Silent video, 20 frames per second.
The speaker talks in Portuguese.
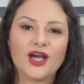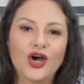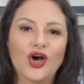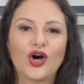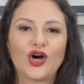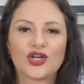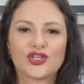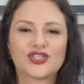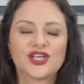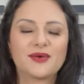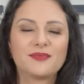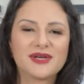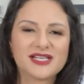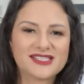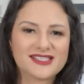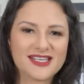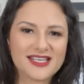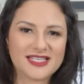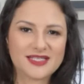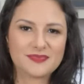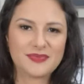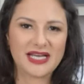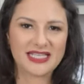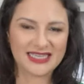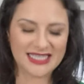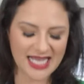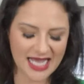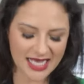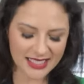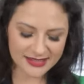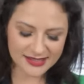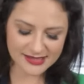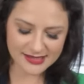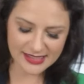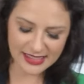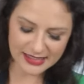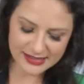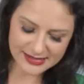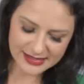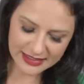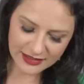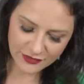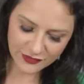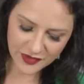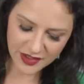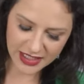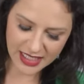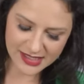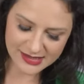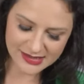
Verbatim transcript: Ó, já amassei as batatas e elas têm que ficar